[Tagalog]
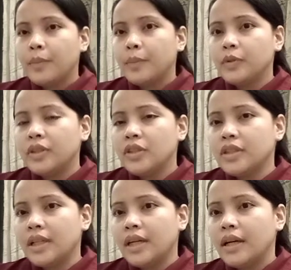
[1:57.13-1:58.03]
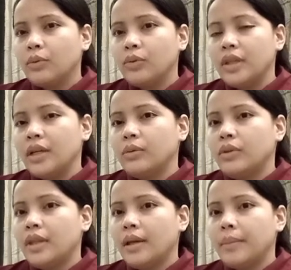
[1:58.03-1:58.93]
Puti siya na
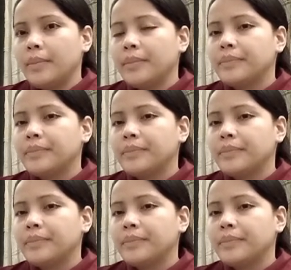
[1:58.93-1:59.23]
konti-konti.